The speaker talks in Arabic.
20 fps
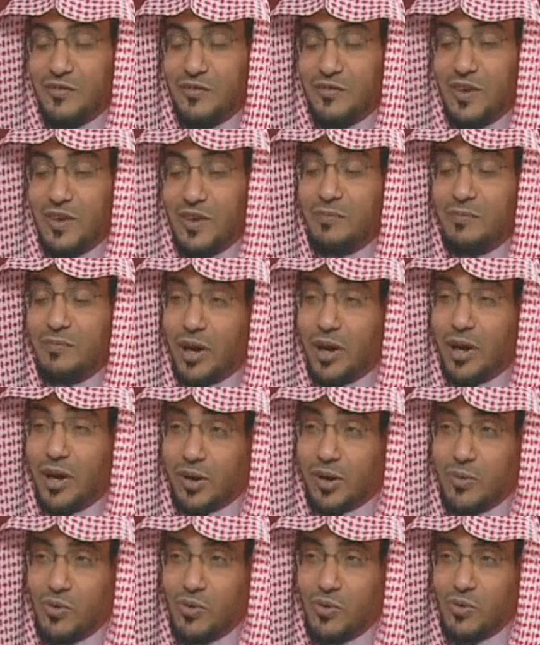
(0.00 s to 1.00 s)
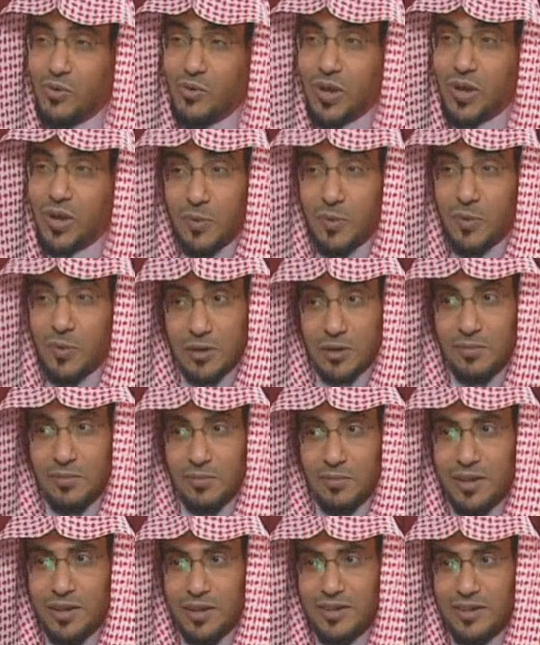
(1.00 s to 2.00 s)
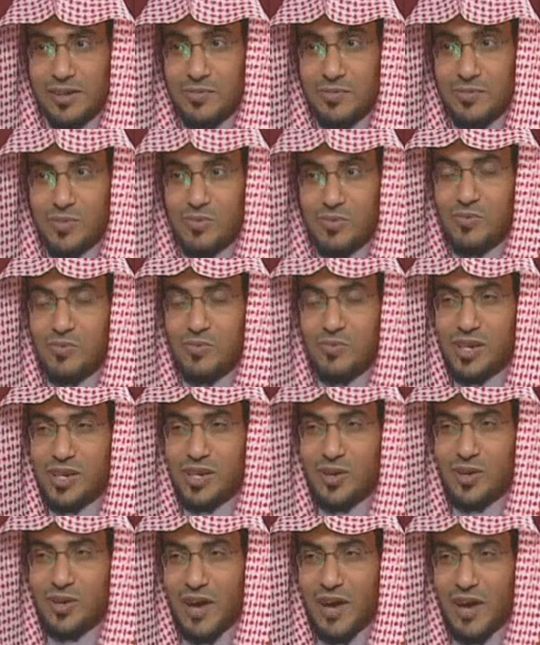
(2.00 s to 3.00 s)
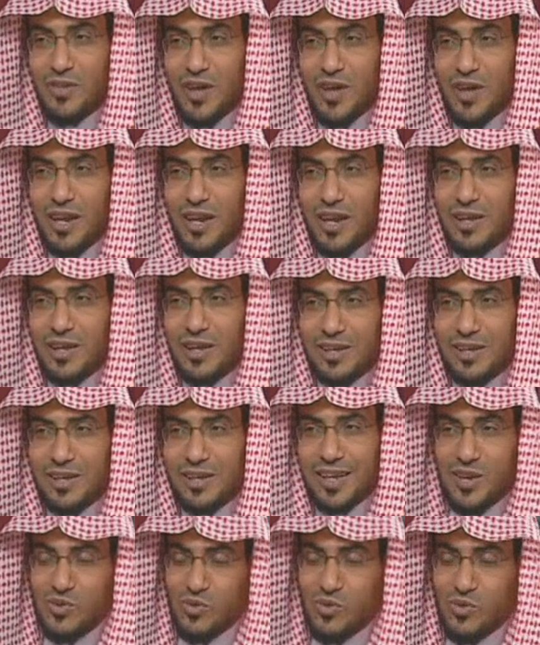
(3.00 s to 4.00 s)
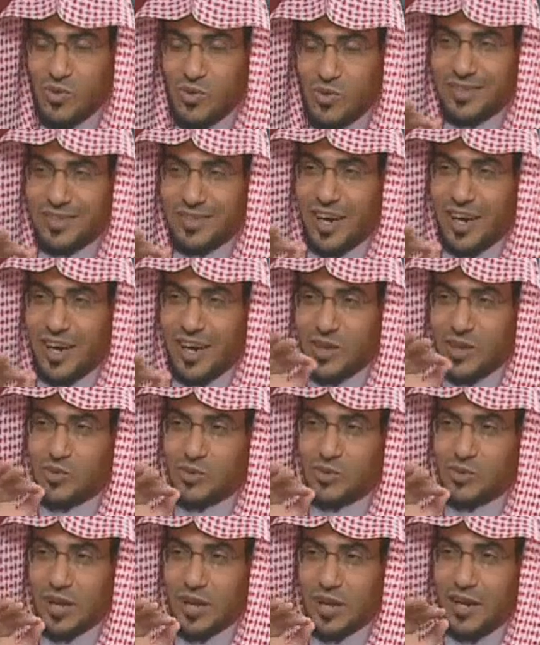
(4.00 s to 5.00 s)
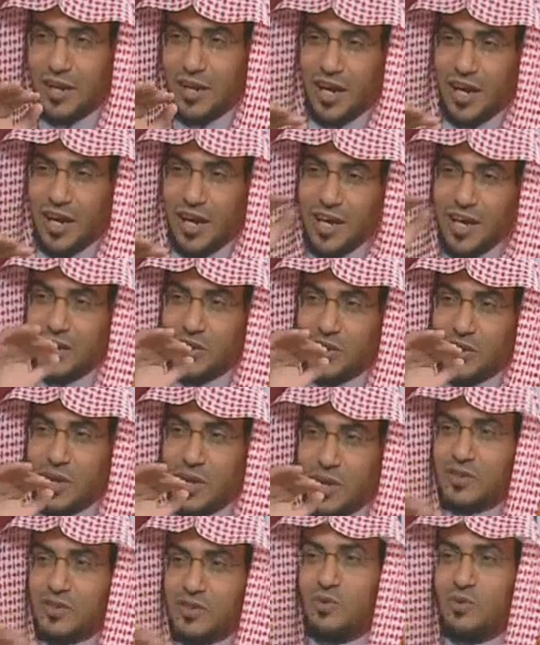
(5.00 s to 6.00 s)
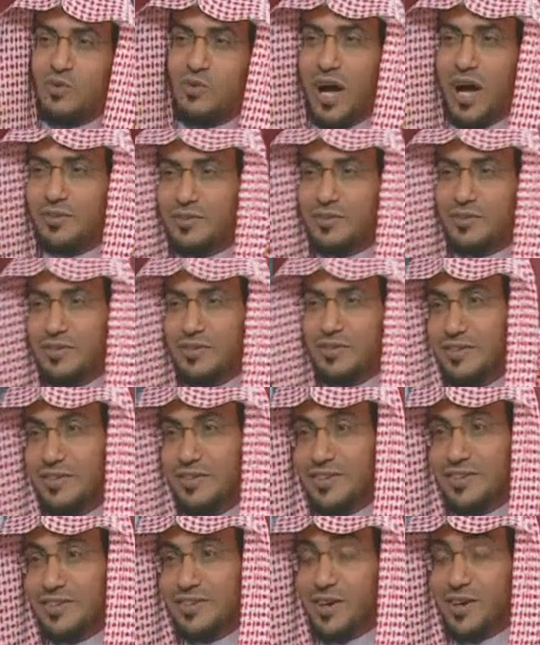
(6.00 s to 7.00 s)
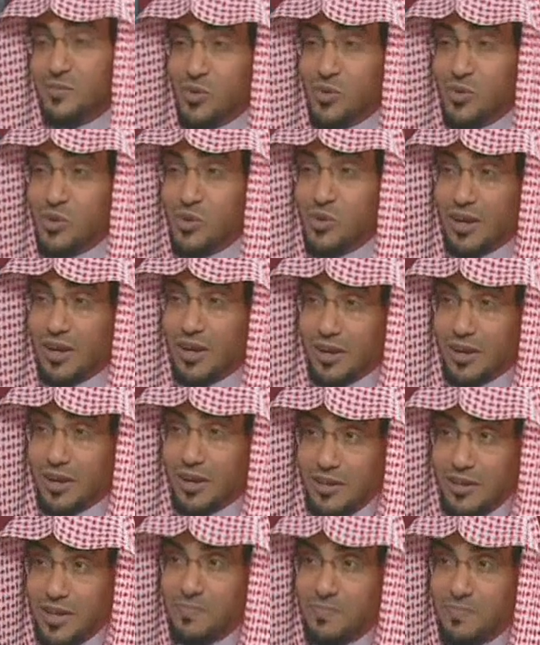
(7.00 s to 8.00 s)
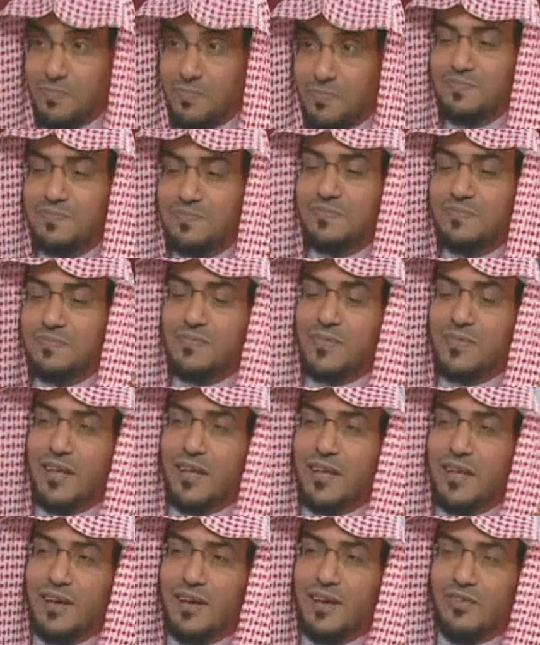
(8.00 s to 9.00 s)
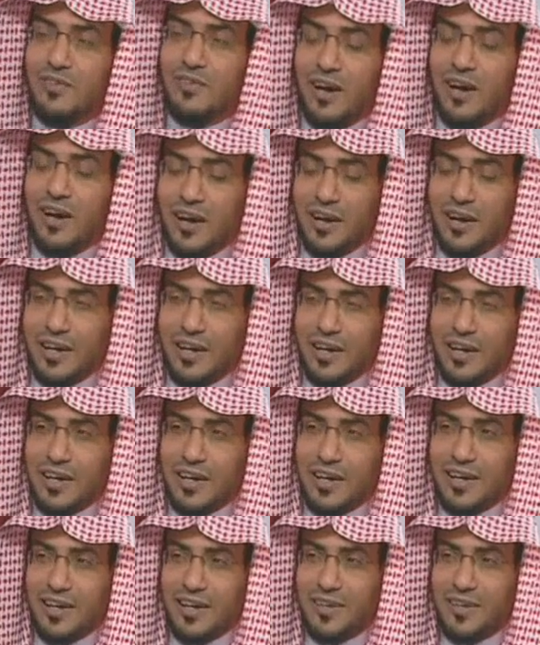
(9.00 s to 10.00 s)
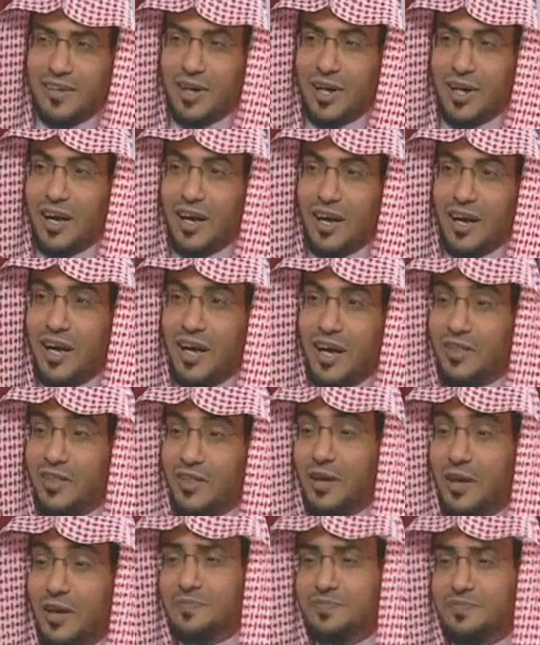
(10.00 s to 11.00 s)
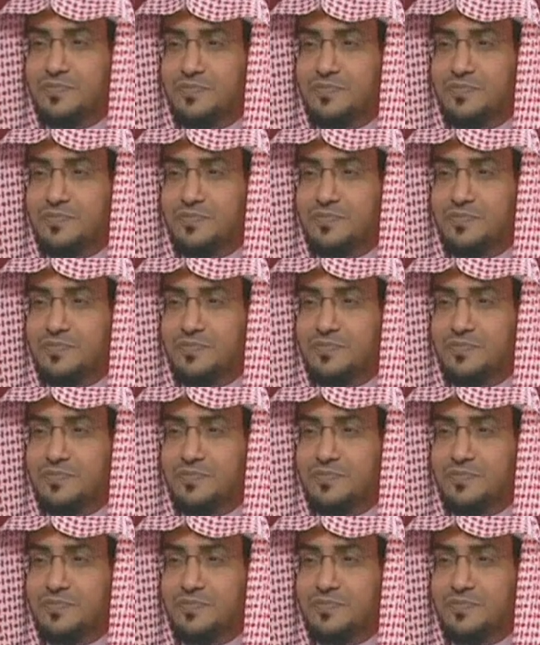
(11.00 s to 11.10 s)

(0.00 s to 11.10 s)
فلما قربه يبقى طبعا امير المؤمنين يحافظ على كينونته على سلطانه على ان لا ينافسه احد الملك عقيم فلما قال هذا